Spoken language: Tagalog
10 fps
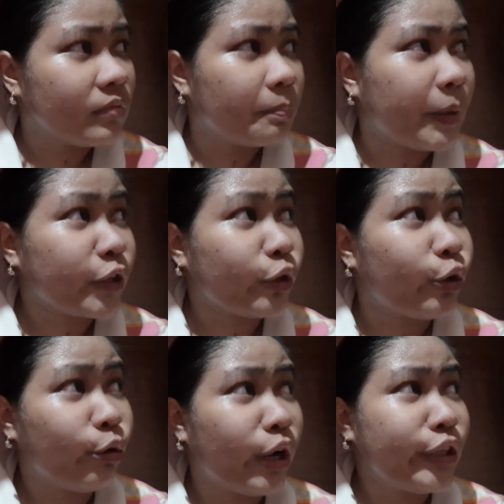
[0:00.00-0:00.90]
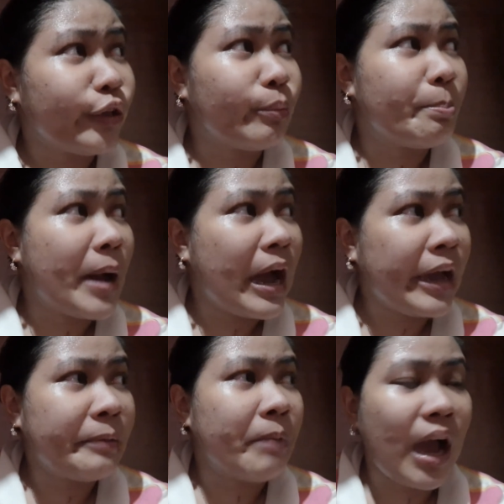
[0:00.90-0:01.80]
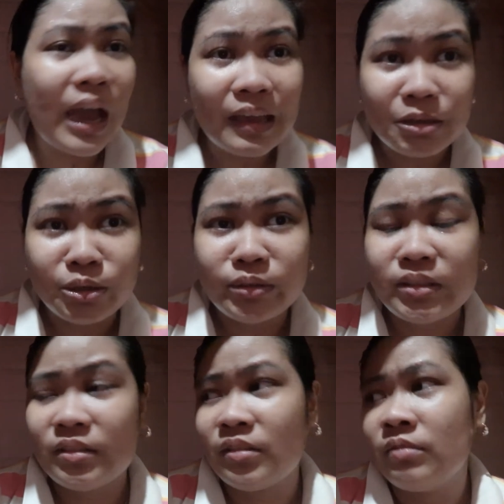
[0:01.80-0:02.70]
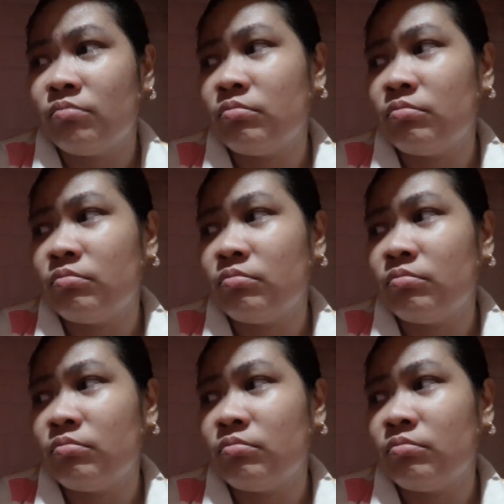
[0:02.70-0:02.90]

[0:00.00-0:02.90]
Pagtulungan niyo yung bahay maayos.